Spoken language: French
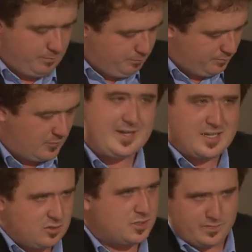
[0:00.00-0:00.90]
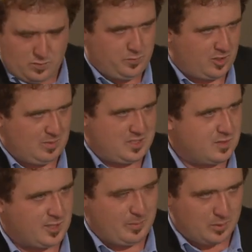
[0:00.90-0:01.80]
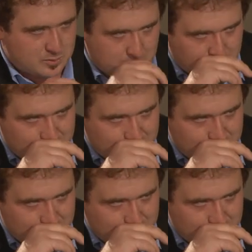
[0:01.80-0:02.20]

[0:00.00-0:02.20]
Hmm, la question, ça va, vous pouvez commencer votre réponse. Hein.